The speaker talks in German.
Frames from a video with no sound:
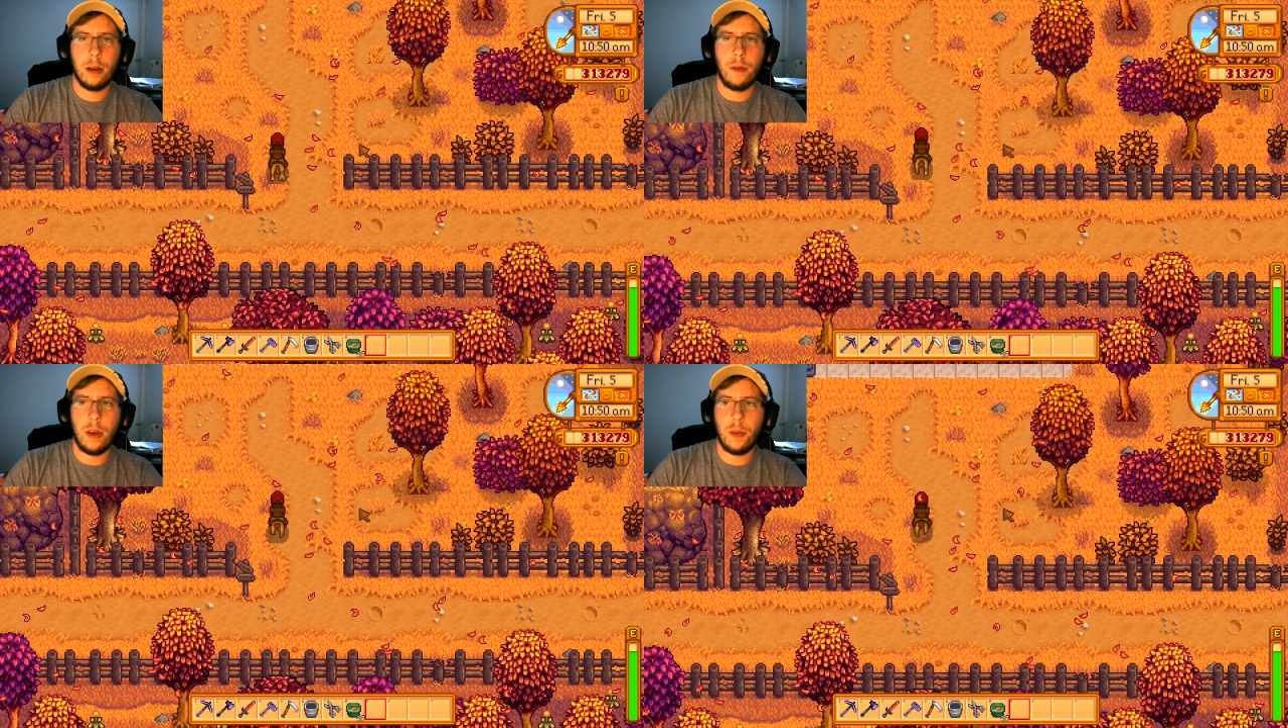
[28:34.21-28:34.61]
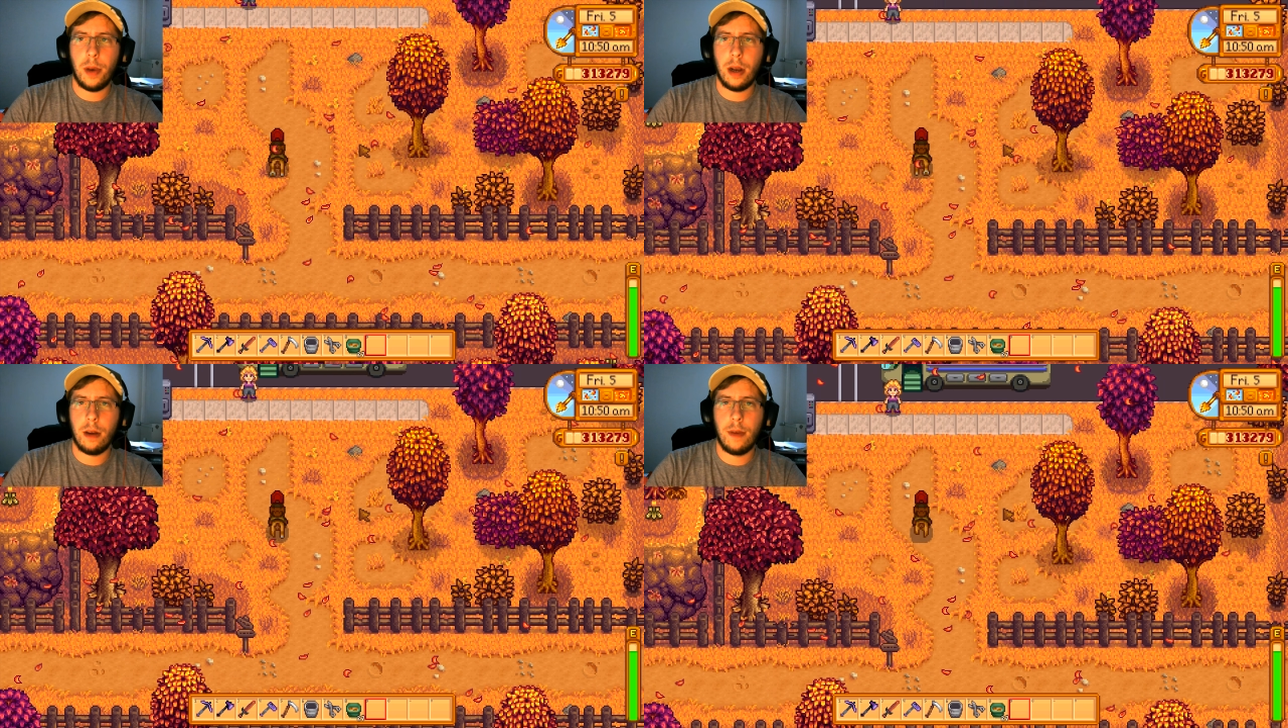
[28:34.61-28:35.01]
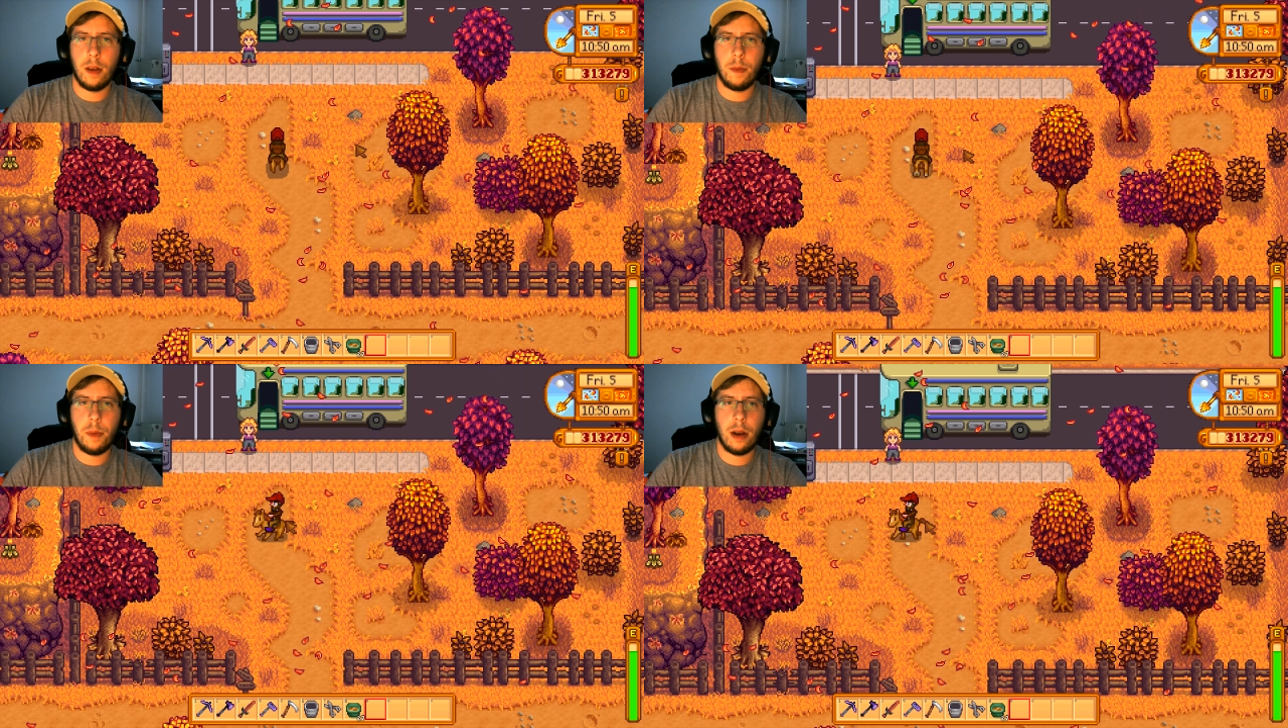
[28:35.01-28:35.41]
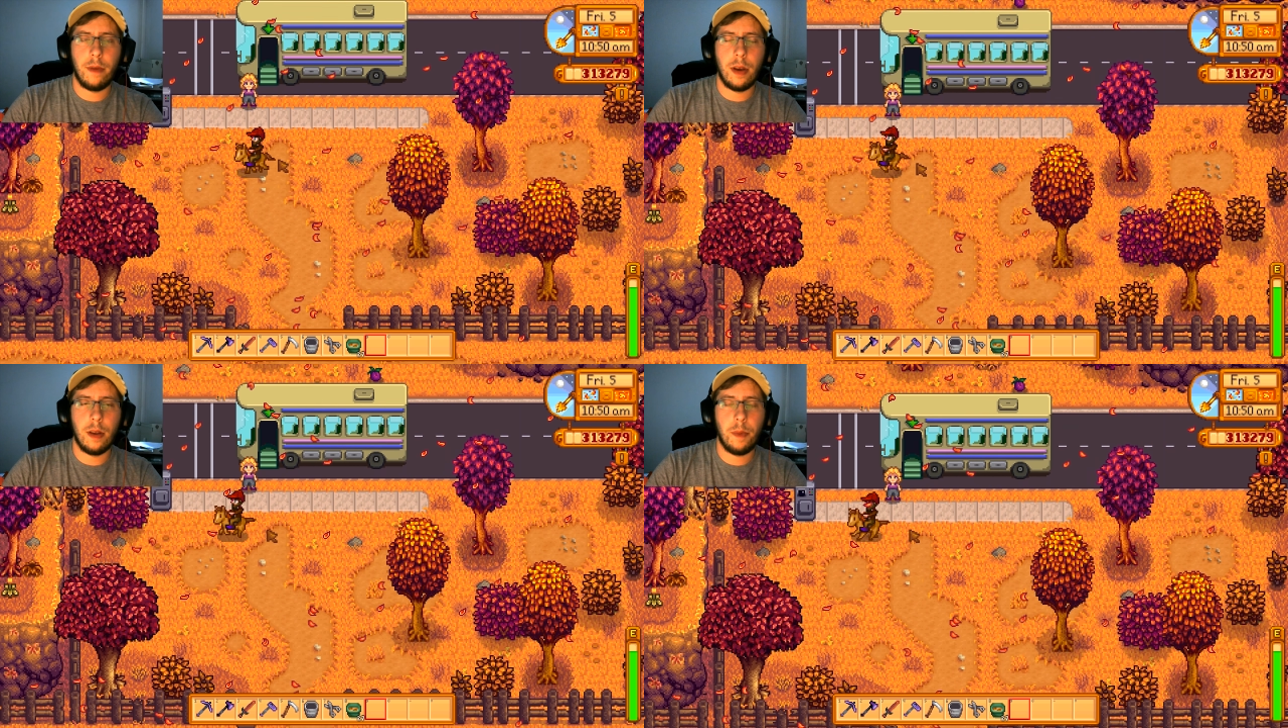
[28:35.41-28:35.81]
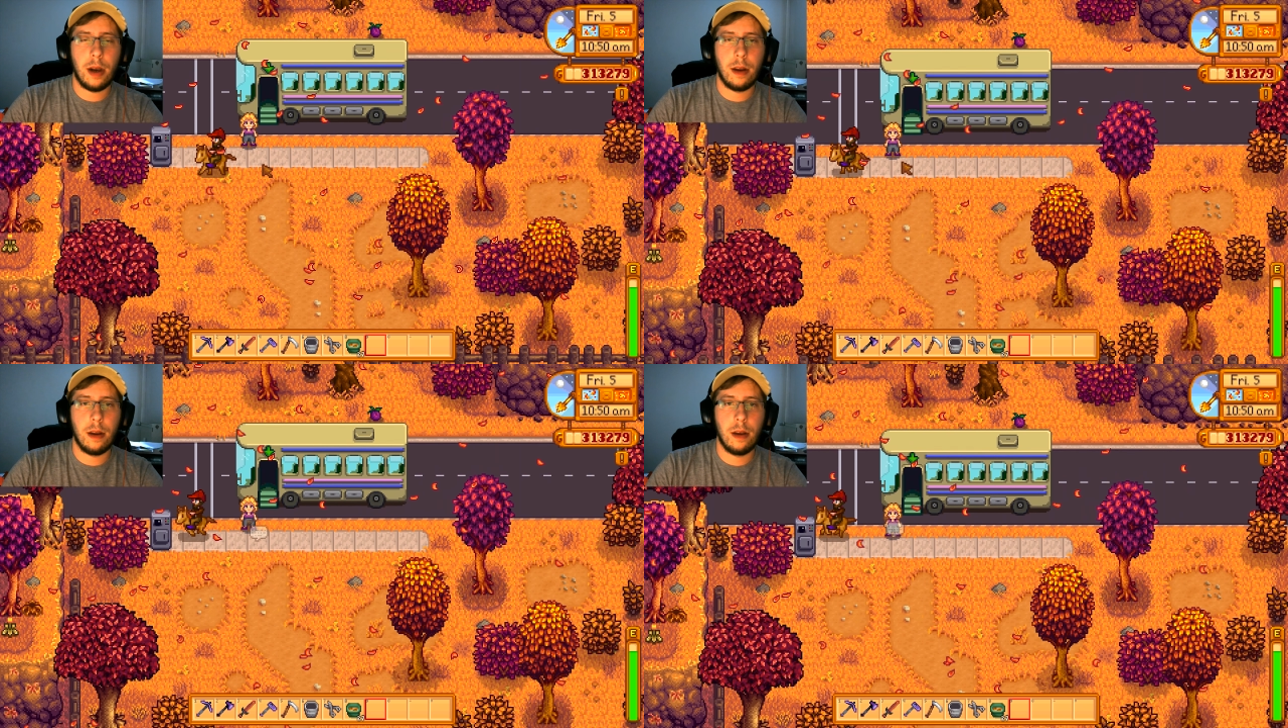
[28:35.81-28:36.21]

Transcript: Wie es backt, wie es backt, wie es backt.